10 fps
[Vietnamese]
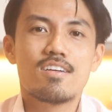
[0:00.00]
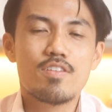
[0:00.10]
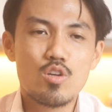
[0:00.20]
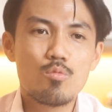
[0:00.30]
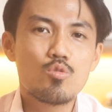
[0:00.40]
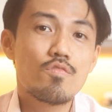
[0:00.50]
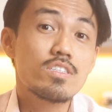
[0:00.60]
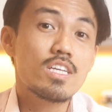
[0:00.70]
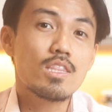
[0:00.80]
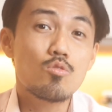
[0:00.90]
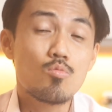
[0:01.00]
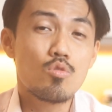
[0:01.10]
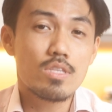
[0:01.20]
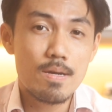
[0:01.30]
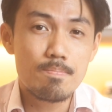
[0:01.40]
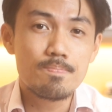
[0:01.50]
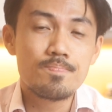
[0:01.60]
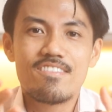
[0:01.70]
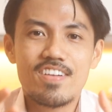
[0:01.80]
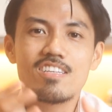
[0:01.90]
Vinhome tôi vẫn sẽ tiếp tục mua thêm.
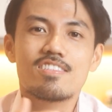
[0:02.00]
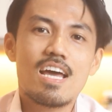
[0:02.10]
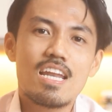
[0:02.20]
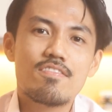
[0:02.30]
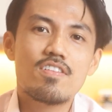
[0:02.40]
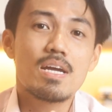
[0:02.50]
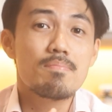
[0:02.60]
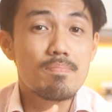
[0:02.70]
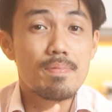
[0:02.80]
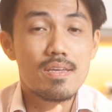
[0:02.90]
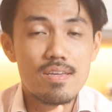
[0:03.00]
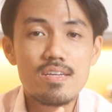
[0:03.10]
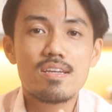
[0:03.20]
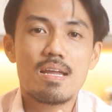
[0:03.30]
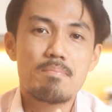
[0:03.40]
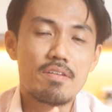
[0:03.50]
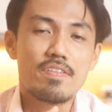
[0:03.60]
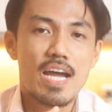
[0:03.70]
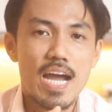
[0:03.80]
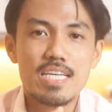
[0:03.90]
Và thực ra là với cái mức P/E là
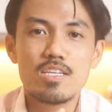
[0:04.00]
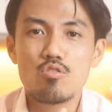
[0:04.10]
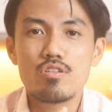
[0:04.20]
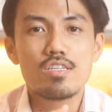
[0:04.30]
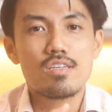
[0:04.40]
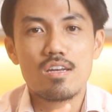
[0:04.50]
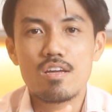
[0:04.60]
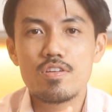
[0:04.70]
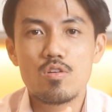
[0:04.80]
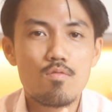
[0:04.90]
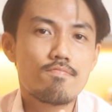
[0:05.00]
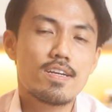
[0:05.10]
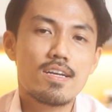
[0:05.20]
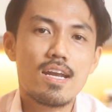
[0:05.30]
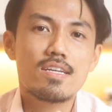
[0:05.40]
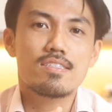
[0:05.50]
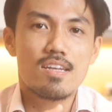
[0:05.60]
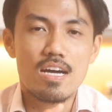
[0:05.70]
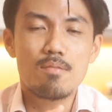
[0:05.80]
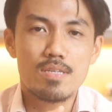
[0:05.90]
7,2 thì tôi nghĩ rằng là Vinhome vẫn
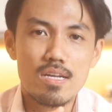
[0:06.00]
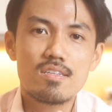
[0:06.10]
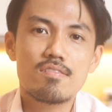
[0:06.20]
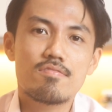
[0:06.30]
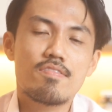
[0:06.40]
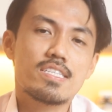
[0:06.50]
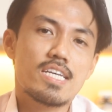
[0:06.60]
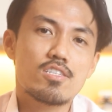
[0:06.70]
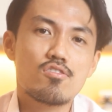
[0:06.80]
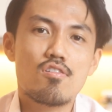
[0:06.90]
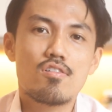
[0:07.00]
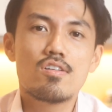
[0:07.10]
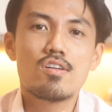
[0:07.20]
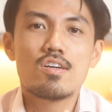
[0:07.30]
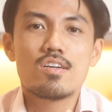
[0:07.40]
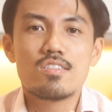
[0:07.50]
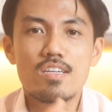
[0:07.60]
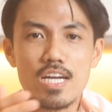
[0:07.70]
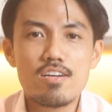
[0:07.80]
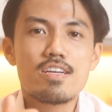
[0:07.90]
rất là hấp dẫn và dành cho
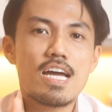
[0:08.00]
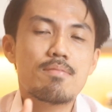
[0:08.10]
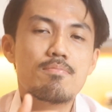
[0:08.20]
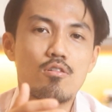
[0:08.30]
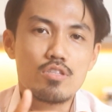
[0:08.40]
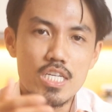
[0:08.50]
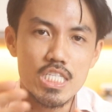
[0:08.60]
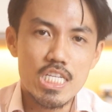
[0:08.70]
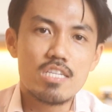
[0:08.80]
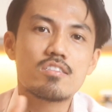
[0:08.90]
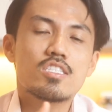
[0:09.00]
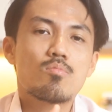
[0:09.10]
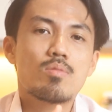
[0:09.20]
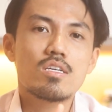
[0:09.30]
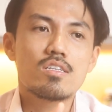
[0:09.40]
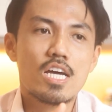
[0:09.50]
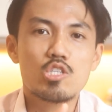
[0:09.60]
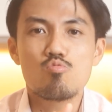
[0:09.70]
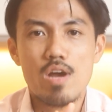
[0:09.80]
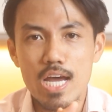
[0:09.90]
những cái người nào mà có thể nhìn trong cái thời
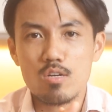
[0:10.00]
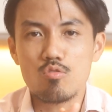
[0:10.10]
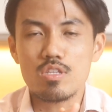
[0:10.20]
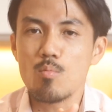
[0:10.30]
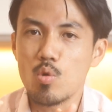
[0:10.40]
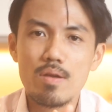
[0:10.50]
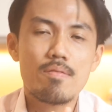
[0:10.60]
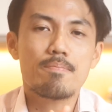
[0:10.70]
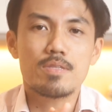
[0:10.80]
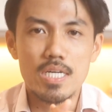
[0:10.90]
gian trung hạn khoảng tầm 4-5 năm